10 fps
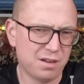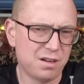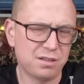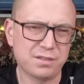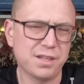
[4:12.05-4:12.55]

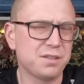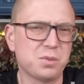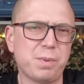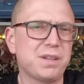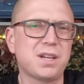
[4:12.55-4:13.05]
Ja, seid ihr
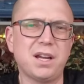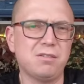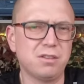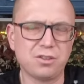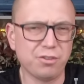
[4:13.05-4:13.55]
so bei
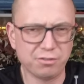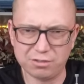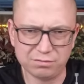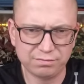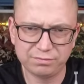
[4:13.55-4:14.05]
300
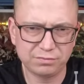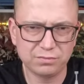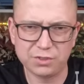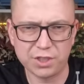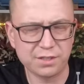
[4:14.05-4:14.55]
Euro,
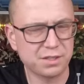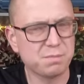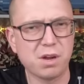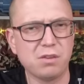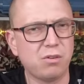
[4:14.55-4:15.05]
schätze ich
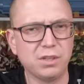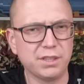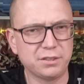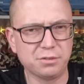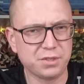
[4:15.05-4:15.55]
mal, all
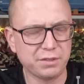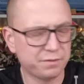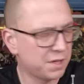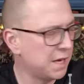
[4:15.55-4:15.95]
inklusiv.